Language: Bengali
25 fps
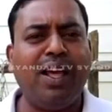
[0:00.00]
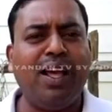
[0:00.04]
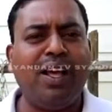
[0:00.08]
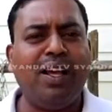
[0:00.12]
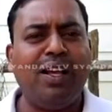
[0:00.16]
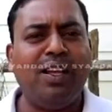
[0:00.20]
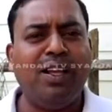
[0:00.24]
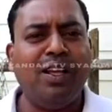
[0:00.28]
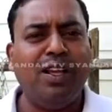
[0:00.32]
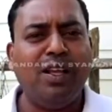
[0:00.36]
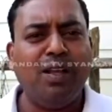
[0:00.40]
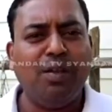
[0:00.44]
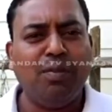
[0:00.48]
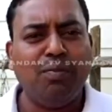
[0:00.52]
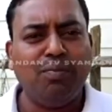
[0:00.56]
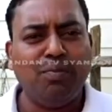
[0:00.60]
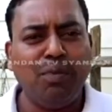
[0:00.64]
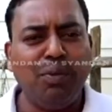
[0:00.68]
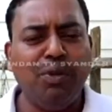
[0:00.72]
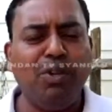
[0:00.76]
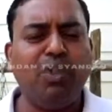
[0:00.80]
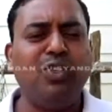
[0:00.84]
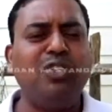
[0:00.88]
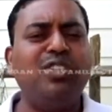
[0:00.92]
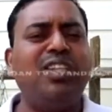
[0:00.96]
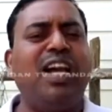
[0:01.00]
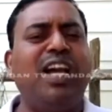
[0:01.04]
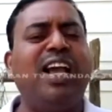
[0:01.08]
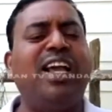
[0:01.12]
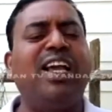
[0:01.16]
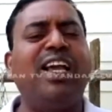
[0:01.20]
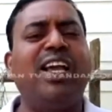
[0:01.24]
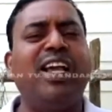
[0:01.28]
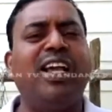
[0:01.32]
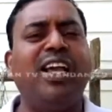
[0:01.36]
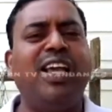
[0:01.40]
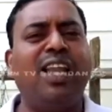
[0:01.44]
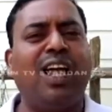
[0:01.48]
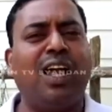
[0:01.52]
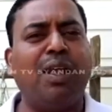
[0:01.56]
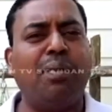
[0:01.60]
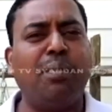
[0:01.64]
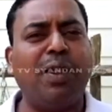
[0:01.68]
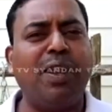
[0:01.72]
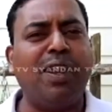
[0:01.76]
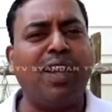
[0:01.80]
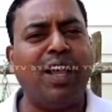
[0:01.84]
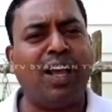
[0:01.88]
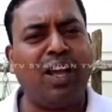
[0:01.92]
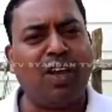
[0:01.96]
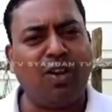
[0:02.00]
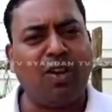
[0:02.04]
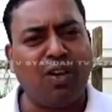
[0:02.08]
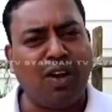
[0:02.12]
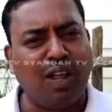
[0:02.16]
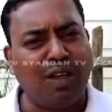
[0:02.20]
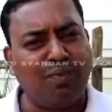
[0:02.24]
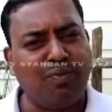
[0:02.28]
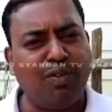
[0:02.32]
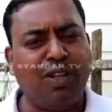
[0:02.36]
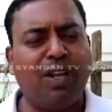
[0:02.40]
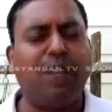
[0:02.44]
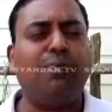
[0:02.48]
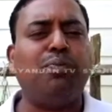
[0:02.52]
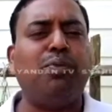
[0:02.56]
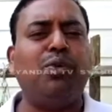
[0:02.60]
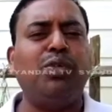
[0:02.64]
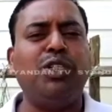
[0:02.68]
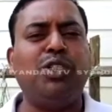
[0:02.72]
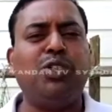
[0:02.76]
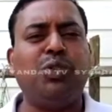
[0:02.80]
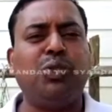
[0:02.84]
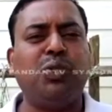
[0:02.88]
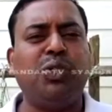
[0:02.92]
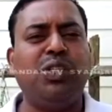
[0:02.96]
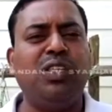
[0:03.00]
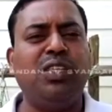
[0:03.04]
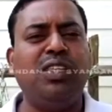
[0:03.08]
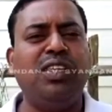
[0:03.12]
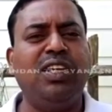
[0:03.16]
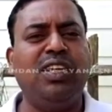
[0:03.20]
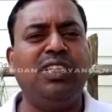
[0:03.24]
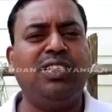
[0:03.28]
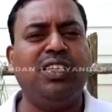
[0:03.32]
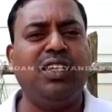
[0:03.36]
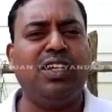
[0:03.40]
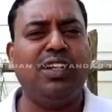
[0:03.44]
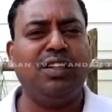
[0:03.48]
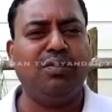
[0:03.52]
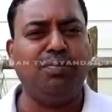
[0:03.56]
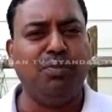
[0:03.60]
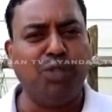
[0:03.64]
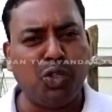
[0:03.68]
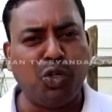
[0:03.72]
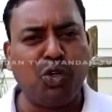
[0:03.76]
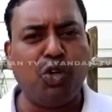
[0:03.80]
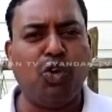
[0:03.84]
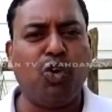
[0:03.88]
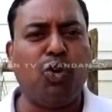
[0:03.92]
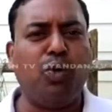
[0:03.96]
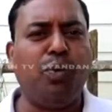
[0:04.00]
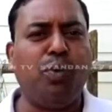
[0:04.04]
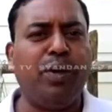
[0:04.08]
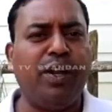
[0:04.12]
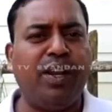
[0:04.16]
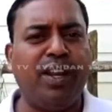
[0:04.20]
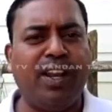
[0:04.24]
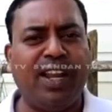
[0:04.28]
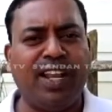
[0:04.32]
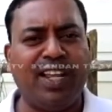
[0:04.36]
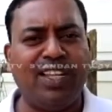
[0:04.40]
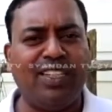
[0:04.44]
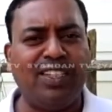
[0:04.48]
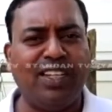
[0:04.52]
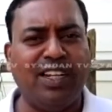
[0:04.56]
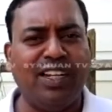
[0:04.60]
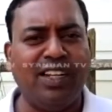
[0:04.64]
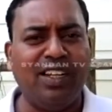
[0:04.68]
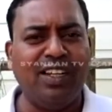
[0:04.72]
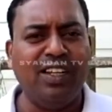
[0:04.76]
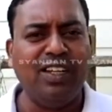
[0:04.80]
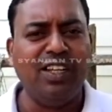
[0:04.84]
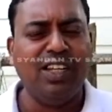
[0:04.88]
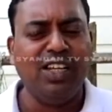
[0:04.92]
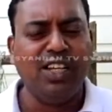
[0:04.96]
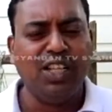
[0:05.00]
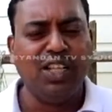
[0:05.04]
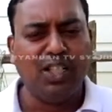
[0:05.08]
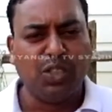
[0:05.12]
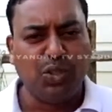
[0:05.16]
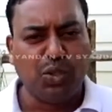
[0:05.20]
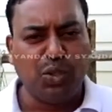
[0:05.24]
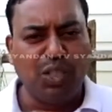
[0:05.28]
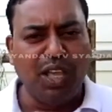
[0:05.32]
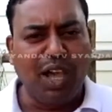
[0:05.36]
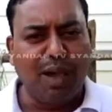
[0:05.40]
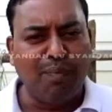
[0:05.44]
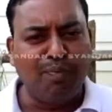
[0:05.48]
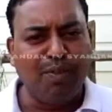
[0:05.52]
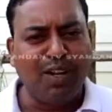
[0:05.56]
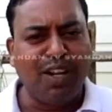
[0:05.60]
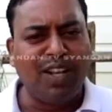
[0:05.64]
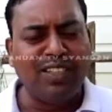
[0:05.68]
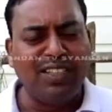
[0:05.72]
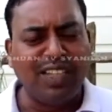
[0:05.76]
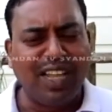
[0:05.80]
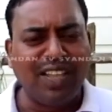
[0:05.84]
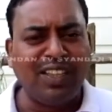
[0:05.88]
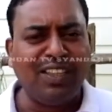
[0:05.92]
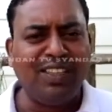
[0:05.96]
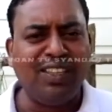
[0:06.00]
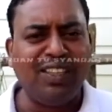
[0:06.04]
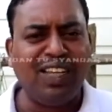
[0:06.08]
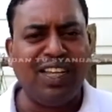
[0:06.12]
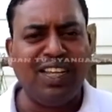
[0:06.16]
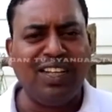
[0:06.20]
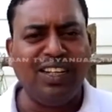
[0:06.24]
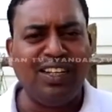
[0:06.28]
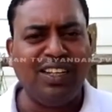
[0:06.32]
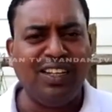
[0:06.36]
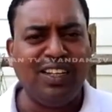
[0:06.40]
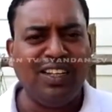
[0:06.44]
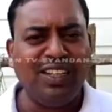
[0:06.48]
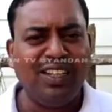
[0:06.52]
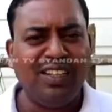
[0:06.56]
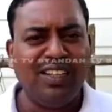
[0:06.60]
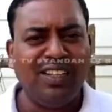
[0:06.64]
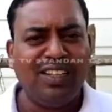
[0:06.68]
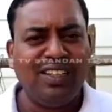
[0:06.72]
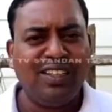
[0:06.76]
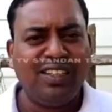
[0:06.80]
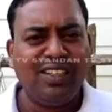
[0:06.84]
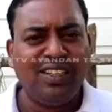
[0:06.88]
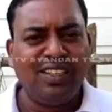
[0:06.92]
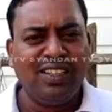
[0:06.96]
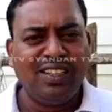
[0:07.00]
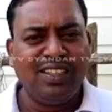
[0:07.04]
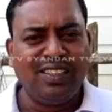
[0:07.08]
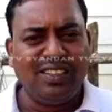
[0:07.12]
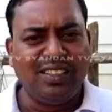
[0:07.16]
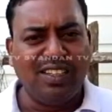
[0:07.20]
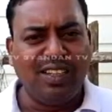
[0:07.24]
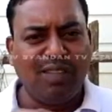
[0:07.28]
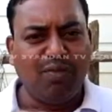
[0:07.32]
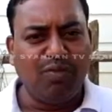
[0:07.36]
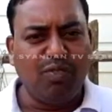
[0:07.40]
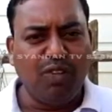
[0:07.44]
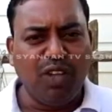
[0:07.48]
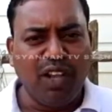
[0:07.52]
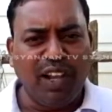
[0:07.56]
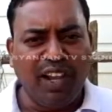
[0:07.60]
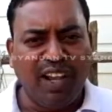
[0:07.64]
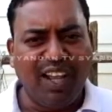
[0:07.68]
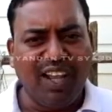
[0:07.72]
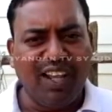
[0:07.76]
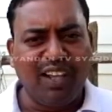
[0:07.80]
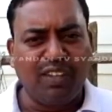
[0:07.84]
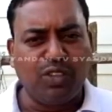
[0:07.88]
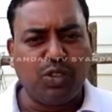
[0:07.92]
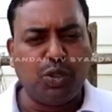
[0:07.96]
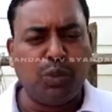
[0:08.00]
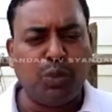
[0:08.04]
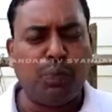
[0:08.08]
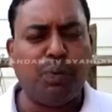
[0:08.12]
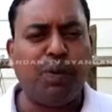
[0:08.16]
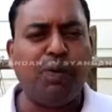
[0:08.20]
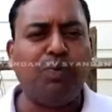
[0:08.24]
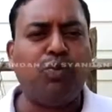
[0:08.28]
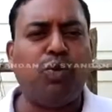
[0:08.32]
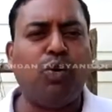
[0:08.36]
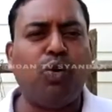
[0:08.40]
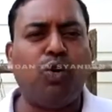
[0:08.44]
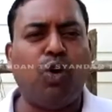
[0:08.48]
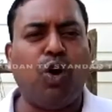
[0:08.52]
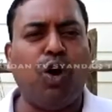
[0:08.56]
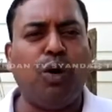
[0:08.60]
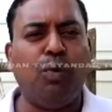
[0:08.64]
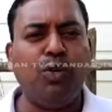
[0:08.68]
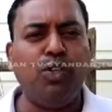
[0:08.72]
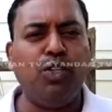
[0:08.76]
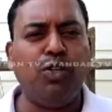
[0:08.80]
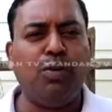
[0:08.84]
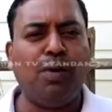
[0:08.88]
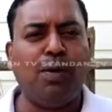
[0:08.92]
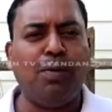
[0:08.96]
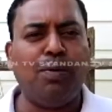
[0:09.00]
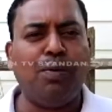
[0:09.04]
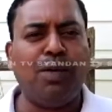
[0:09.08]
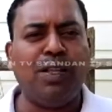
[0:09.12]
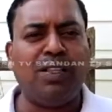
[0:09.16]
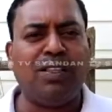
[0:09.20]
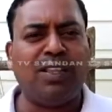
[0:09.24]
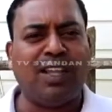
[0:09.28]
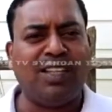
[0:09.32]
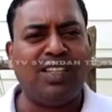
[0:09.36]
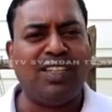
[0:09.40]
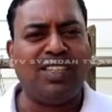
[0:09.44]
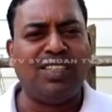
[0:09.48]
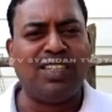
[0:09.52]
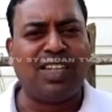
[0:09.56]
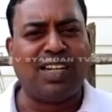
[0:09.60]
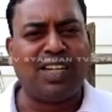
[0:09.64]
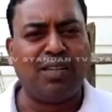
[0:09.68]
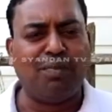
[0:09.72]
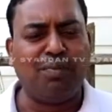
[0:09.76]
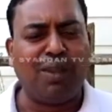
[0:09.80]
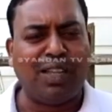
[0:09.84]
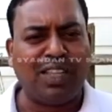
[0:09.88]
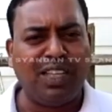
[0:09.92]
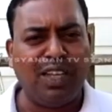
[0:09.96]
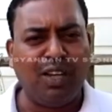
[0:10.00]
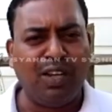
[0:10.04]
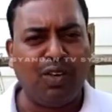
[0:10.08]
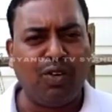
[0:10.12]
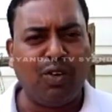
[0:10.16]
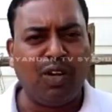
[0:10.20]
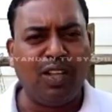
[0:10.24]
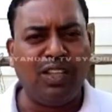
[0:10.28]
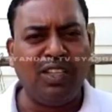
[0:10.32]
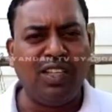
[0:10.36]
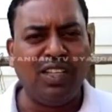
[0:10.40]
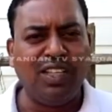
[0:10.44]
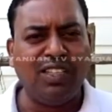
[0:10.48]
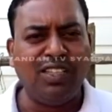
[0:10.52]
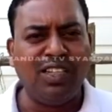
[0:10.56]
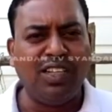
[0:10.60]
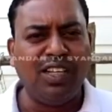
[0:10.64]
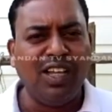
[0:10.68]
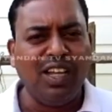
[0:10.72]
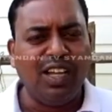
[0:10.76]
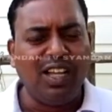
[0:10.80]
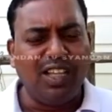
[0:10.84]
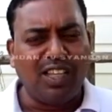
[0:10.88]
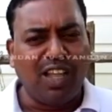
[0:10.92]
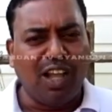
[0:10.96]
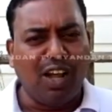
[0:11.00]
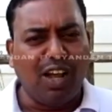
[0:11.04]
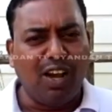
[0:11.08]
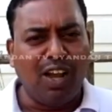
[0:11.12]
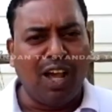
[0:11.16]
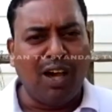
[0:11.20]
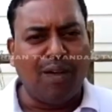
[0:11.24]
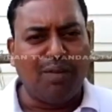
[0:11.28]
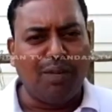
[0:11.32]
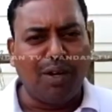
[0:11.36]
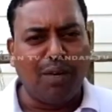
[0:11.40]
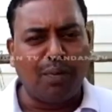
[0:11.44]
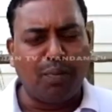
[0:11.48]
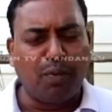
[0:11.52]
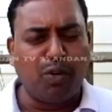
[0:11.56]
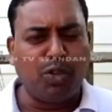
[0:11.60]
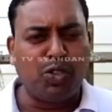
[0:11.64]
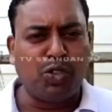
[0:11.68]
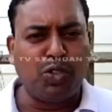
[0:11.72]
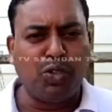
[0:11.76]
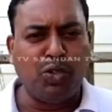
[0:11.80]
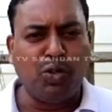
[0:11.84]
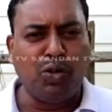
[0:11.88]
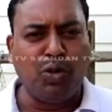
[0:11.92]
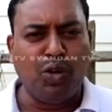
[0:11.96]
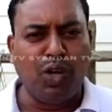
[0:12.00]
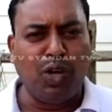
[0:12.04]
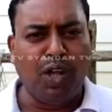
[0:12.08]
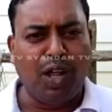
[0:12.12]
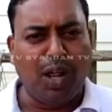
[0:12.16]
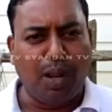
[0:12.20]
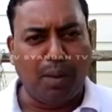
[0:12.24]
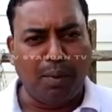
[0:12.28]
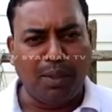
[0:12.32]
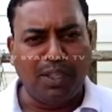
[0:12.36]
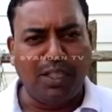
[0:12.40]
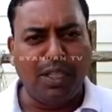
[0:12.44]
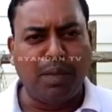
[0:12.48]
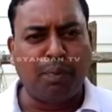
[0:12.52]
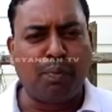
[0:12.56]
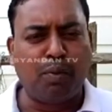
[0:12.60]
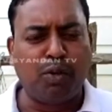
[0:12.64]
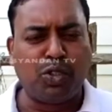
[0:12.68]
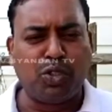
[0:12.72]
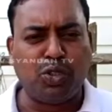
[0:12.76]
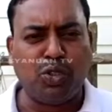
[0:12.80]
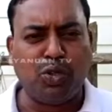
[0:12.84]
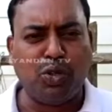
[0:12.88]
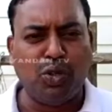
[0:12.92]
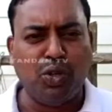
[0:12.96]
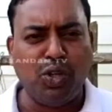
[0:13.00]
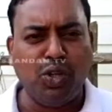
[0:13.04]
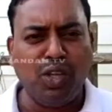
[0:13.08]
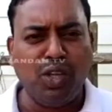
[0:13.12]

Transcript: না বিভিন্ন জায়গায় গিয়ে রাখবেন না কারণ আপনারা প্রতিশ্রুতি দিয়েছিলেন ভীষণ ডকুমেন্টে রেখেছিলেন যদি আপনারা জানতেন যে সুপ্রিম কোর্ট অবৈধভাবে তাদের চাকরি বাতিল করে দিয়েছে তাহলে আমার প্রশ্ন আমাদের প্রশ্ন